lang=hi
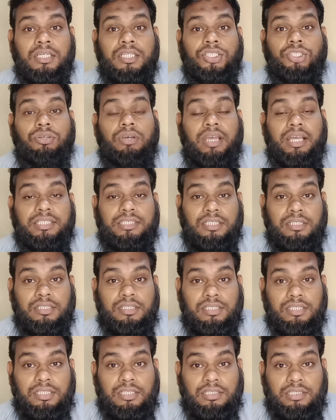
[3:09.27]
जो है
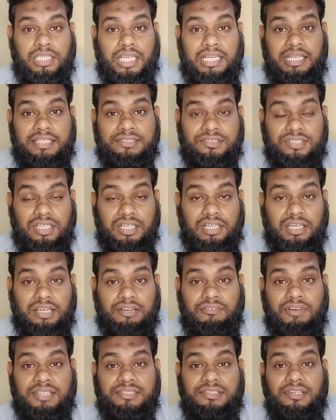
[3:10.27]
कह लें सेल
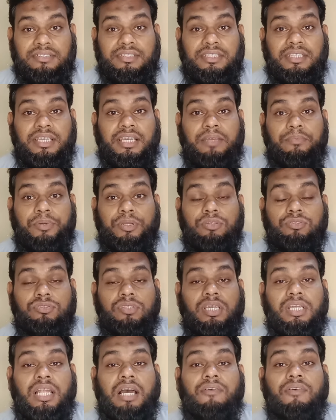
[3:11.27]
करवा सकते हैं फिर
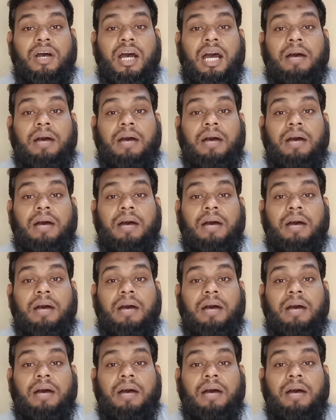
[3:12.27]
उसके अलावा